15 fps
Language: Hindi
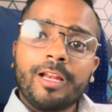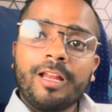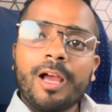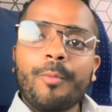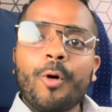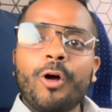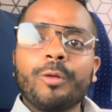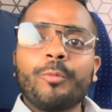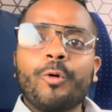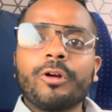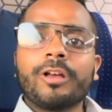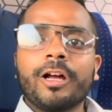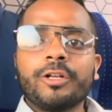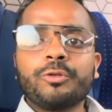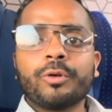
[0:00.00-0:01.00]
हम ऑन बोर्ड
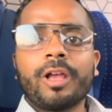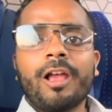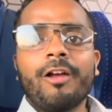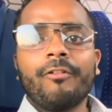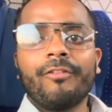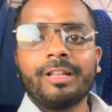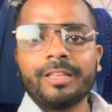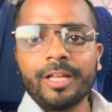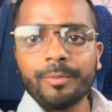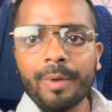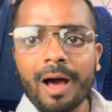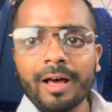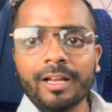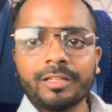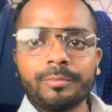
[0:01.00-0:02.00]
कर चुके हैं वंदे
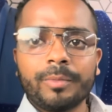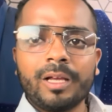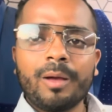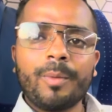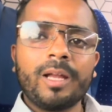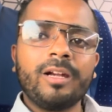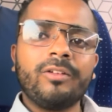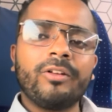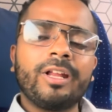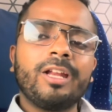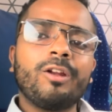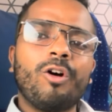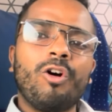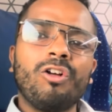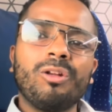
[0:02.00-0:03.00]
भारत में हमारी ट्रेन
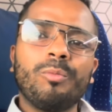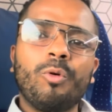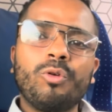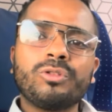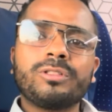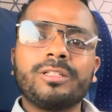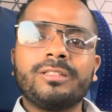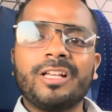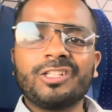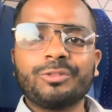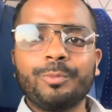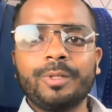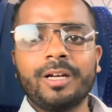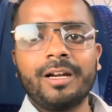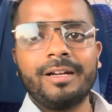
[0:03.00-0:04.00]
ऑलमोस्ट 10
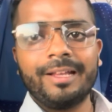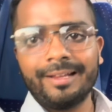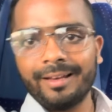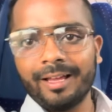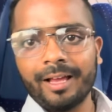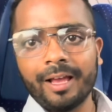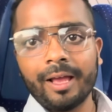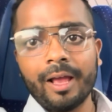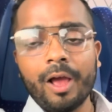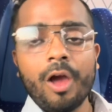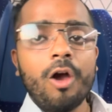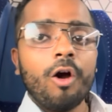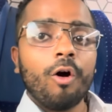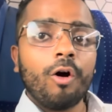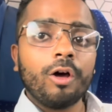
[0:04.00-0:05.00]
मिनट डिले
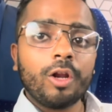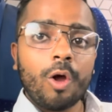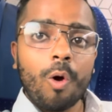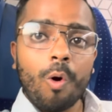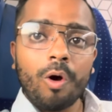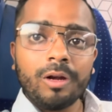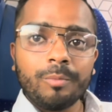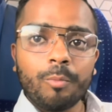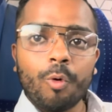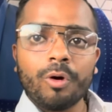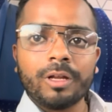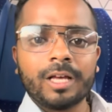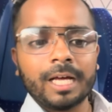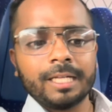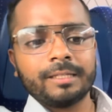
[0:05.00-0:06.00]
है और ऑन बोर्ड
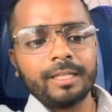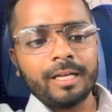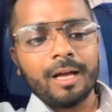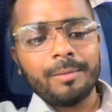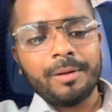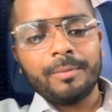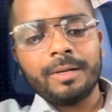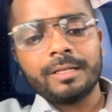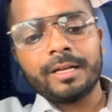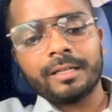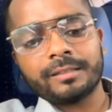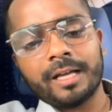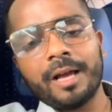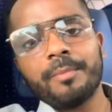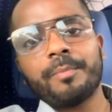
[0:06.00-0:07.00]
करते ही हमें मिल
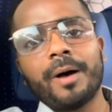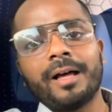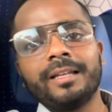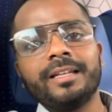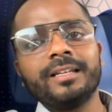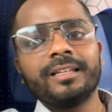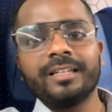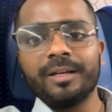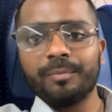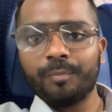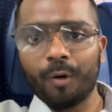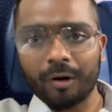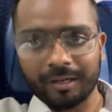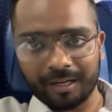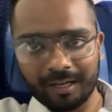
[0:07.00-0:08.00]
जाता है पानी की ये
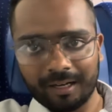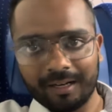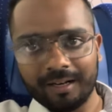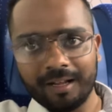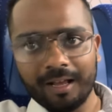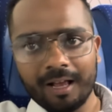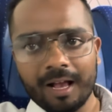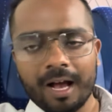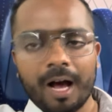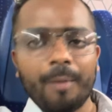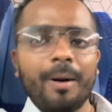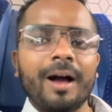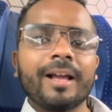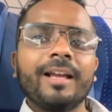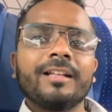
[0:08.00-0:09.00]
बॉटल अब
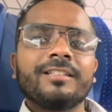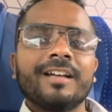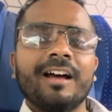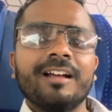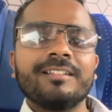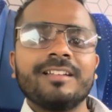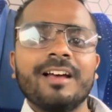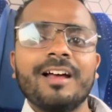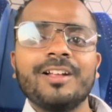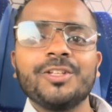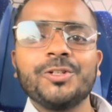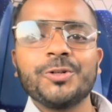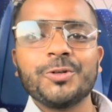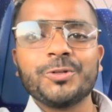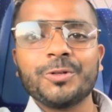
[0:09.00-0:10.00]
आगे जहाँ जहाँ
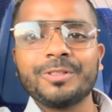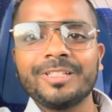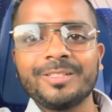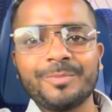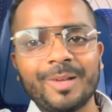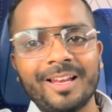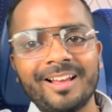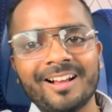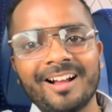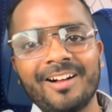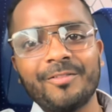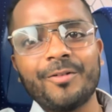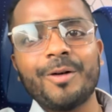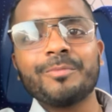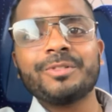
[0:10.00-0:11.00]
जो जो चीज़ मिलेगा
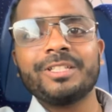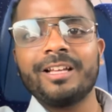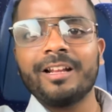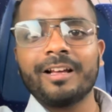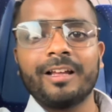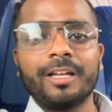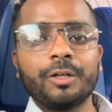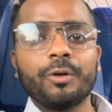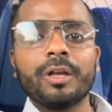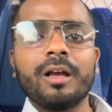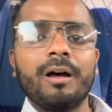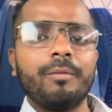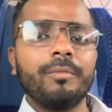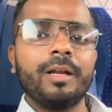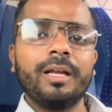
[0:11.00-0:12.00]
वो हम शेयर करें क्योंकि
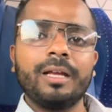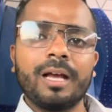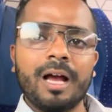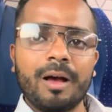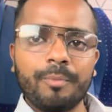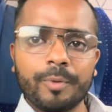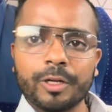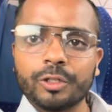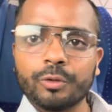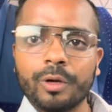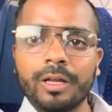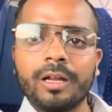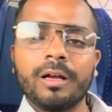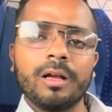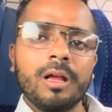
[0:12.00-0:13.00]
हमने यहाँ पर जो है
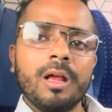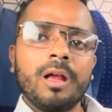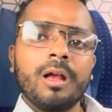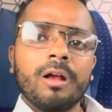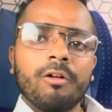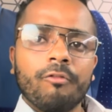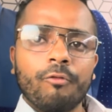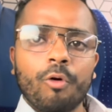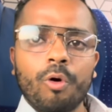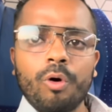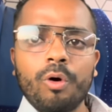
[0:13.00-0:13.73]
ना वो